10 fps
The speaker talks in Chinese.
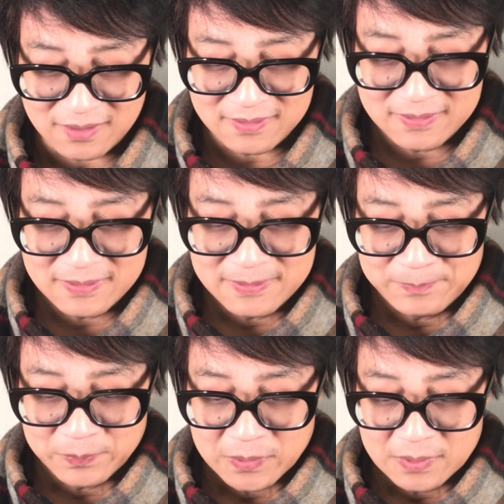啊，
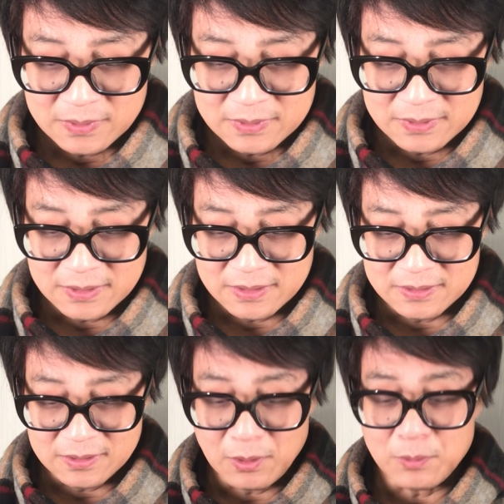
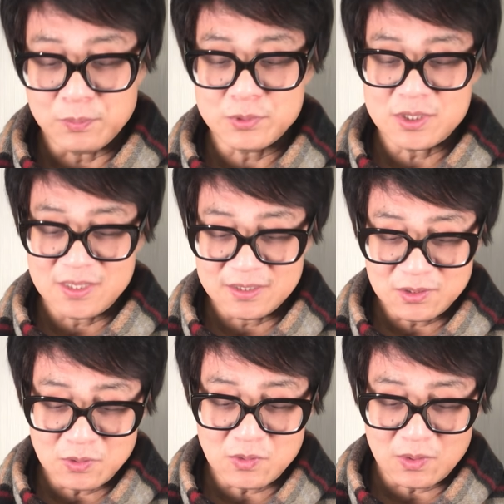啊哦不是的，
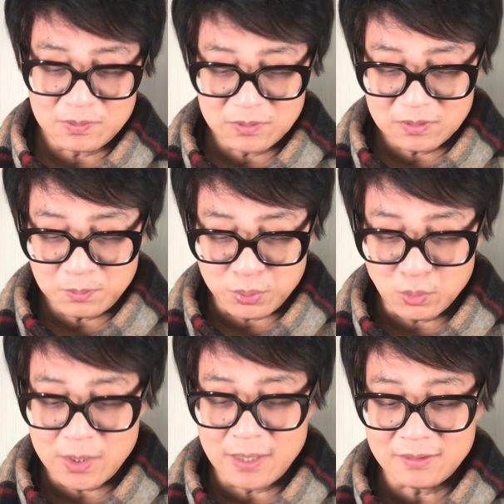它叫做
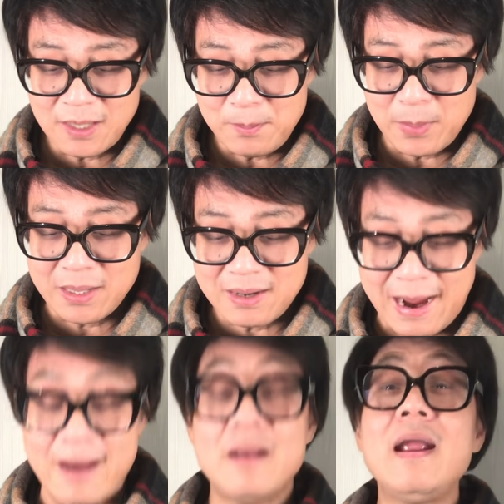葡良蛋白
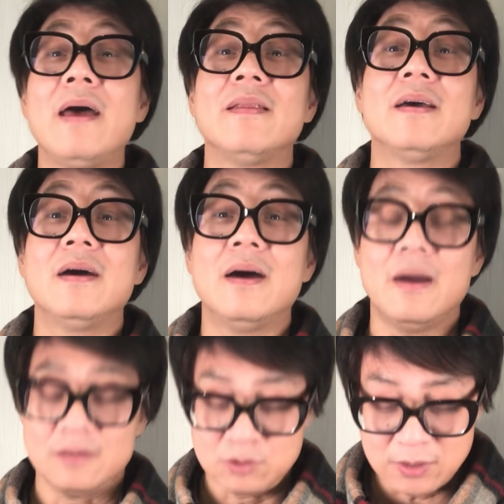感染
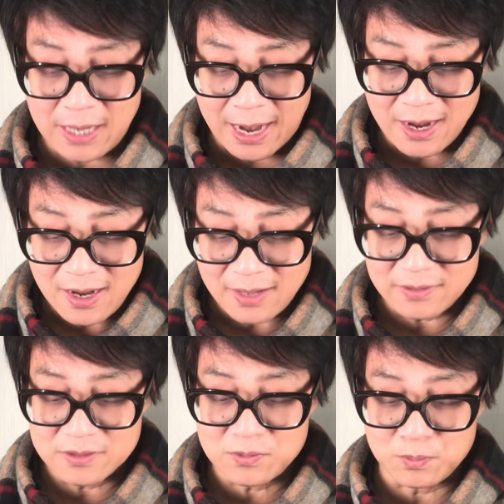啊，就感染
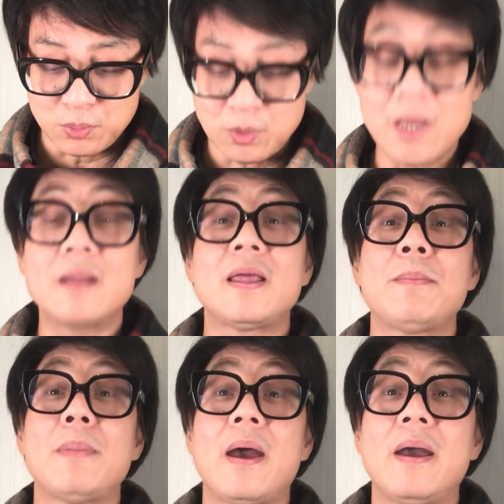了这种葡良
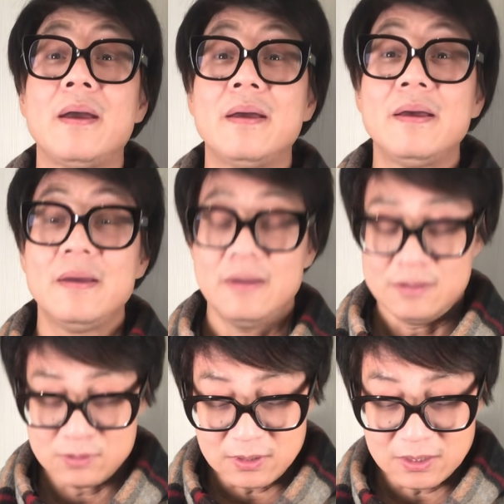蛋白，
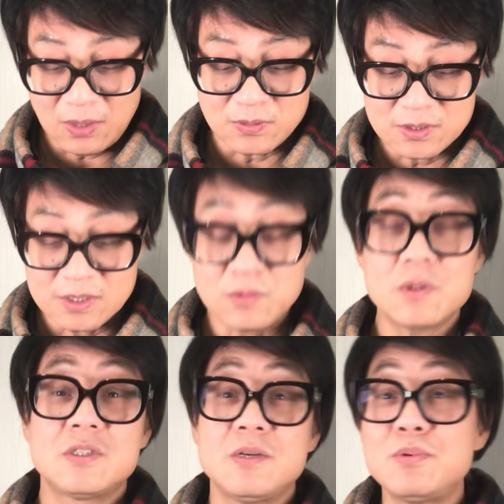所以导致这个
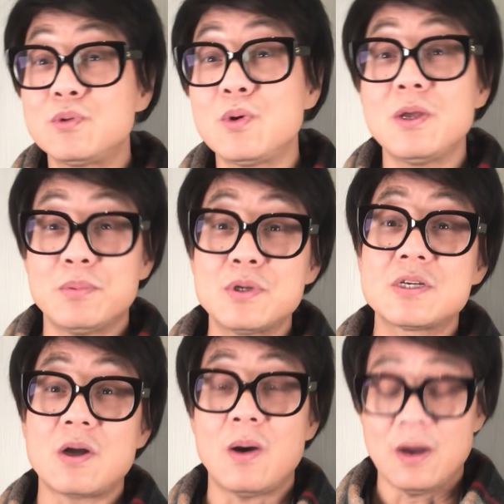东西既不是多也不是
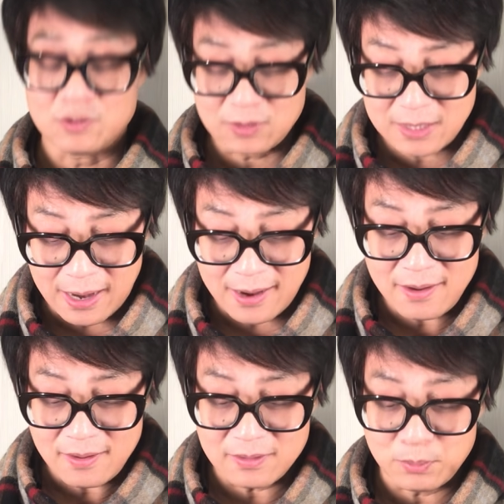少啊，叫
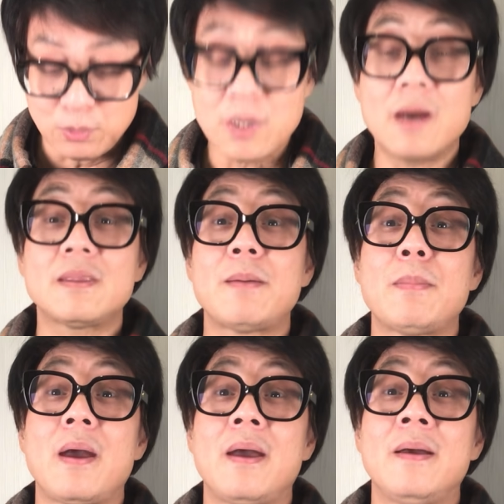感染了葡良蛋
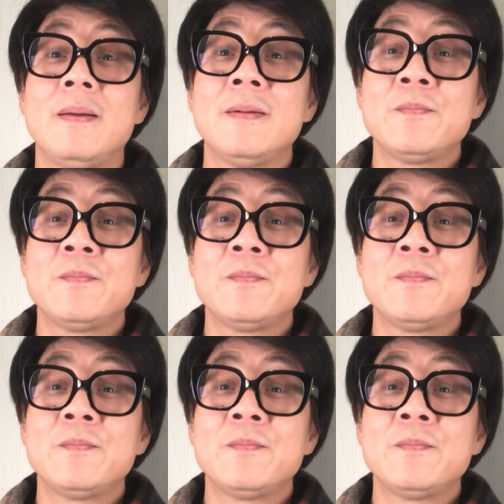白，